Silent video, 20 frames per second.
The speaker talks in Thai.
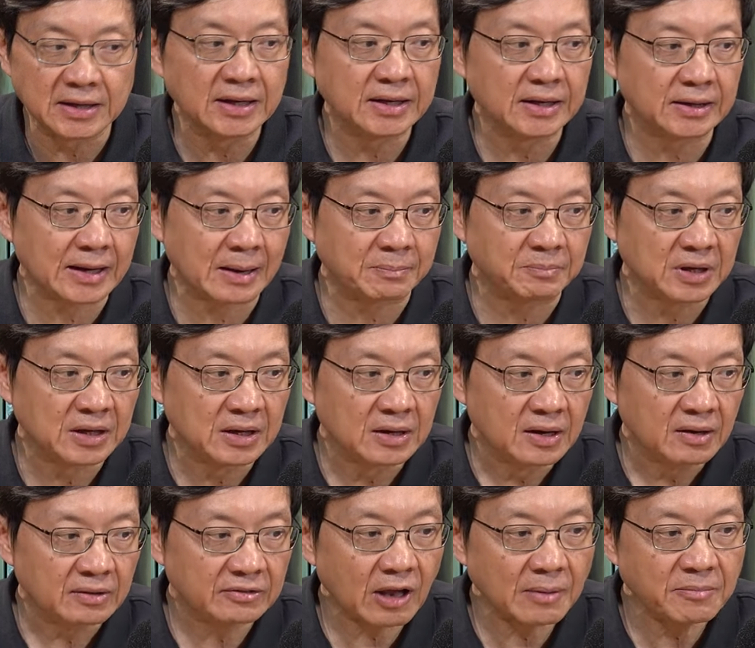นะครับ
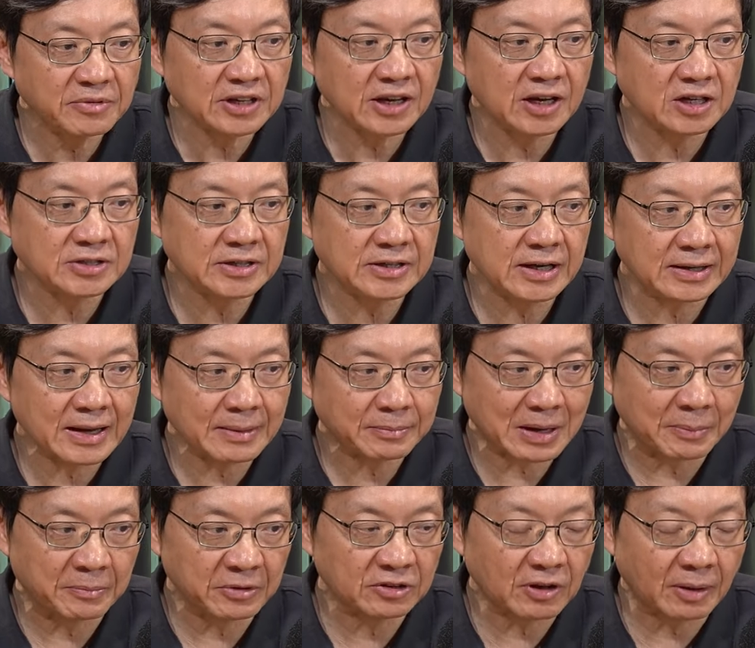สตอมเซิร์ชนะครับกลับ
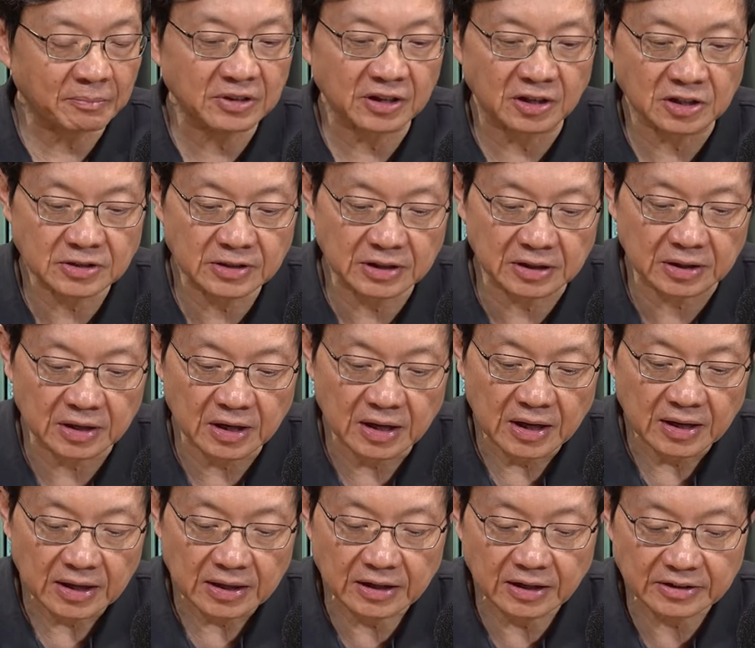มาสตอมเซิร์ชหนึ่ง
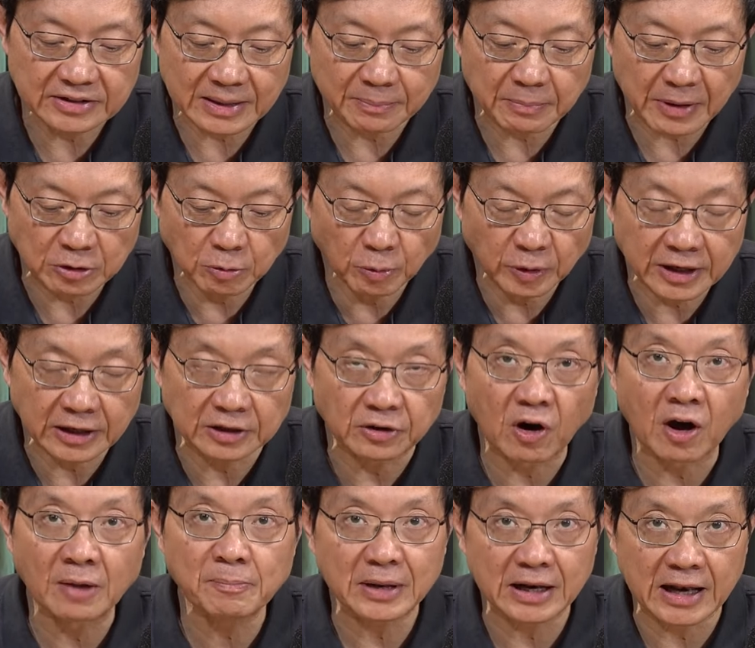เกิดจากพายุบนเขตร้อ
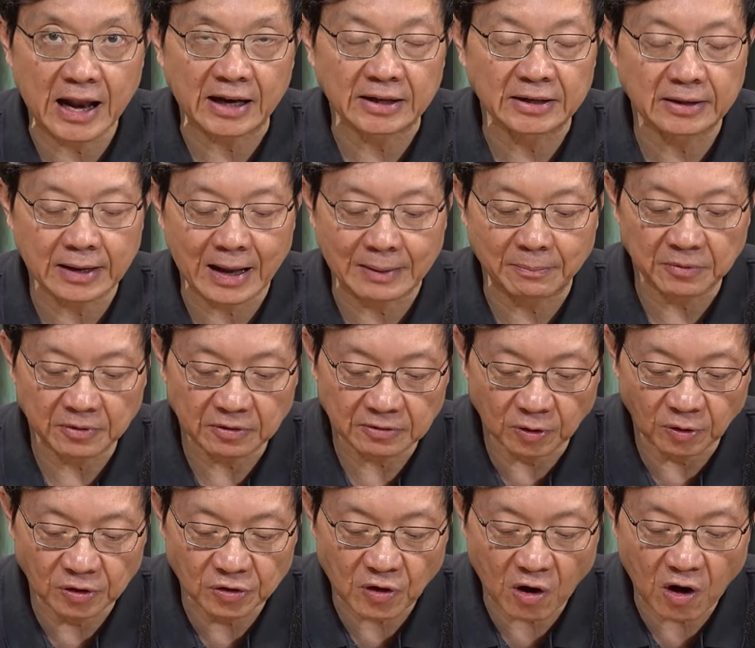นเป็นหลักนะครับโซ
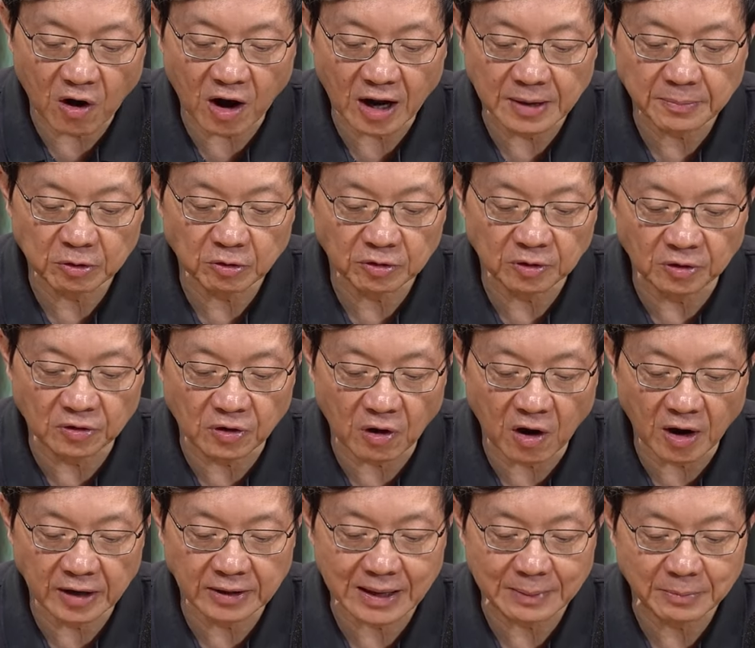นร้อน พายุโซนร้อน
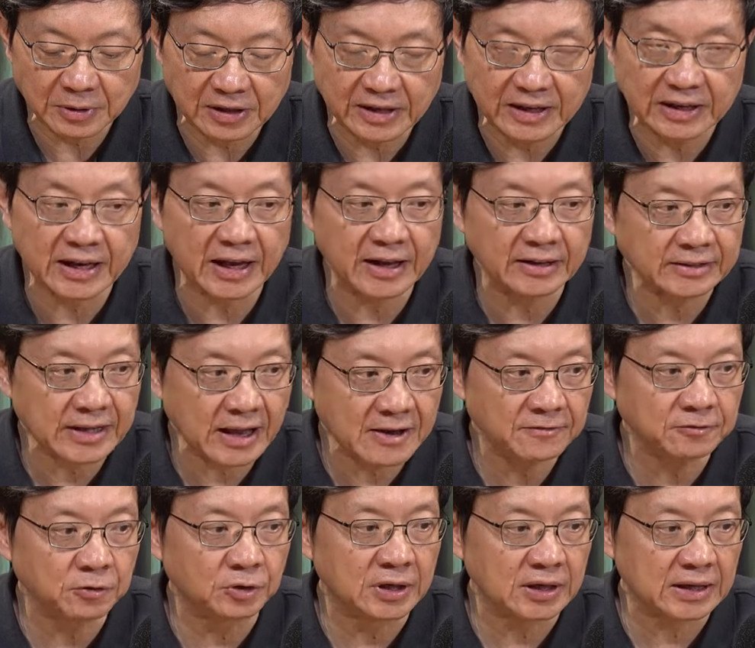นะครับเฮอริเคนใต้
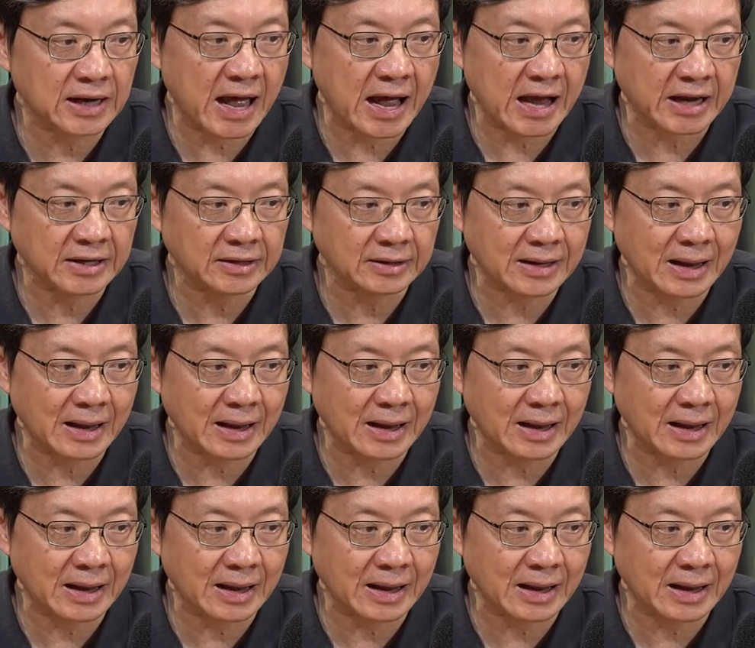ฝุ่นทั้งหลายนะครั